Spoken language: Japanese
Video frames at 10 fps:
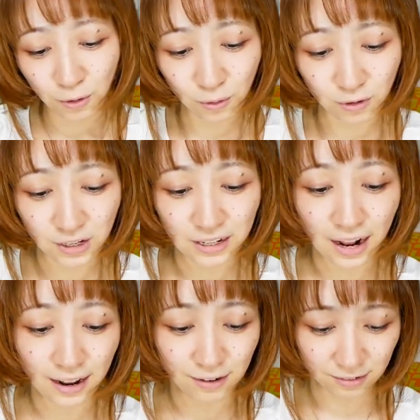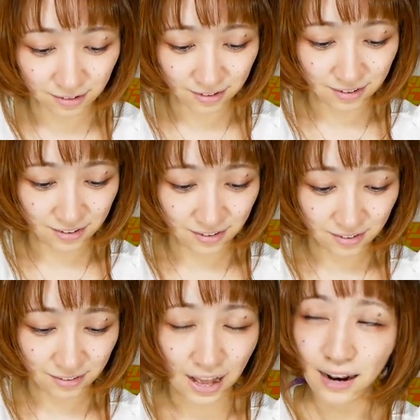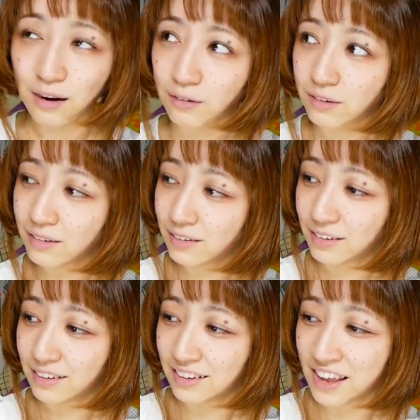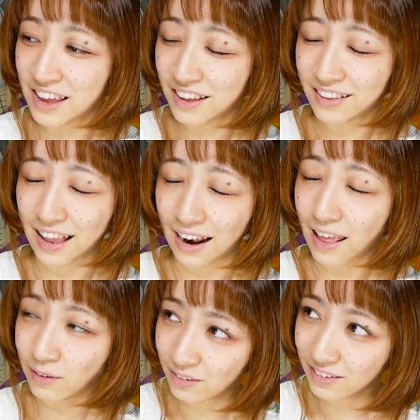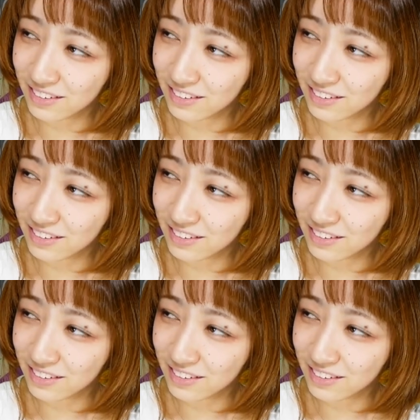ヨークになれるなれるなれる